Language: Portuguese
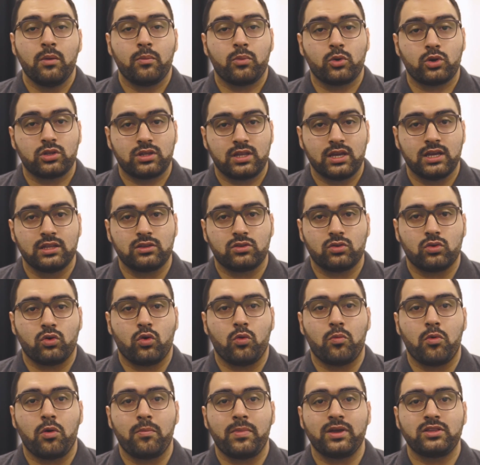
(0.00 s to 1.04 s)
Portanto,
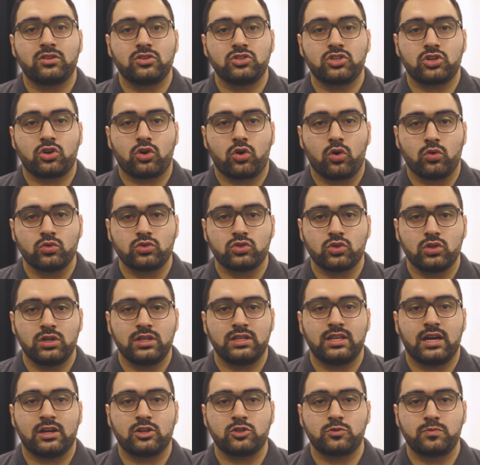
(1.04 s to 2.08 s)
o momento de
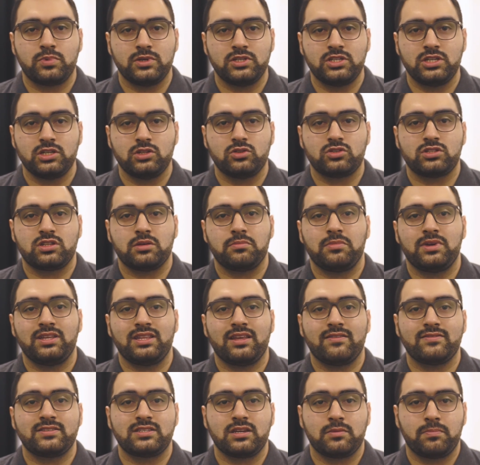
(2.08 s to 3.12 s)
consolidar os pedidos também
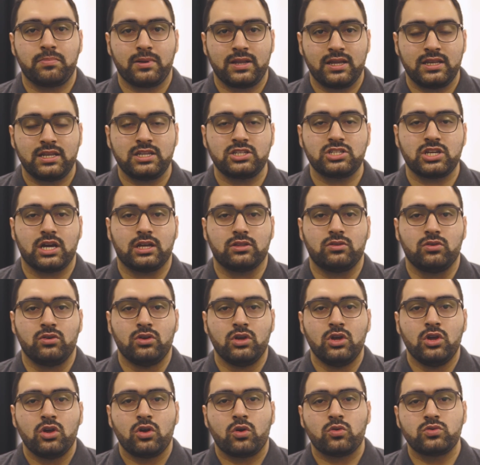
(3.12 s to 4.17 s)
deve ser planejado,
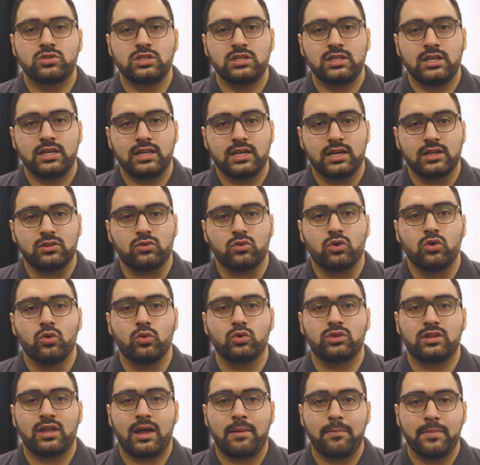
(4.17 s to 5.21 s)
considerando
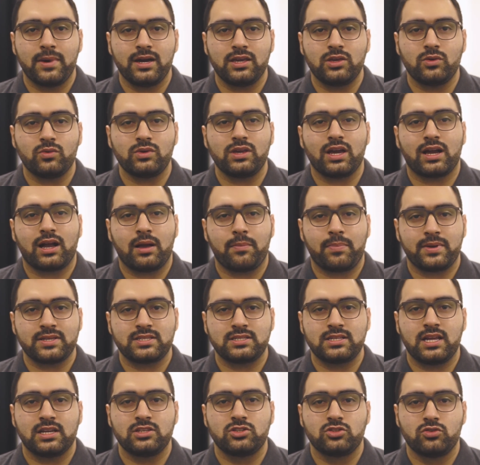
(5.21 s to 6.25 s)
o tamanho e a
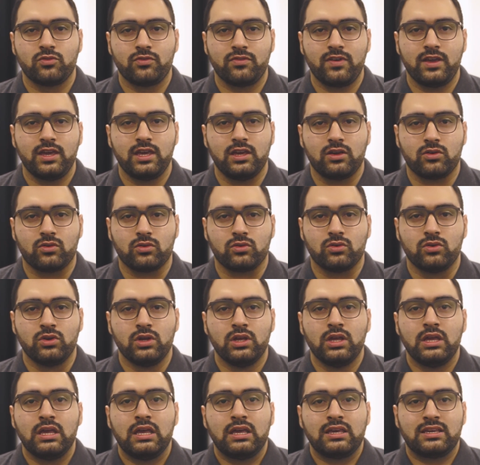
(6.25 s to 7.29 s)
capacidade do veículo,
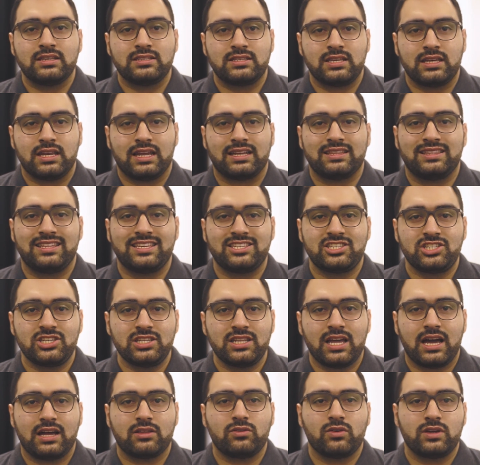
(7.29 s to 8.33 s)
que será
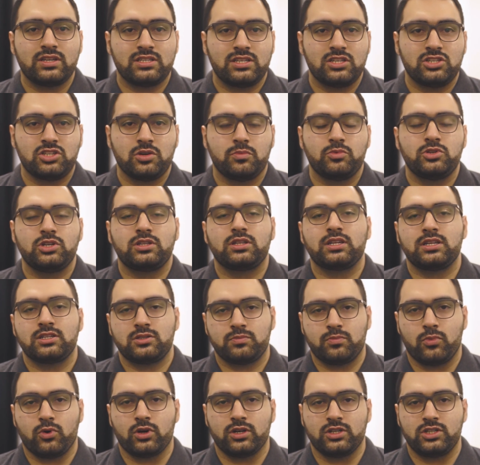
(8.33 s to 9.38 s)
destinado a esse tipo de
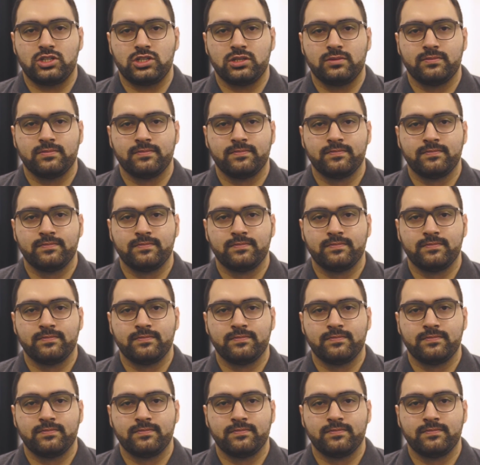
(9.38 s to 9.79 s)
transporte.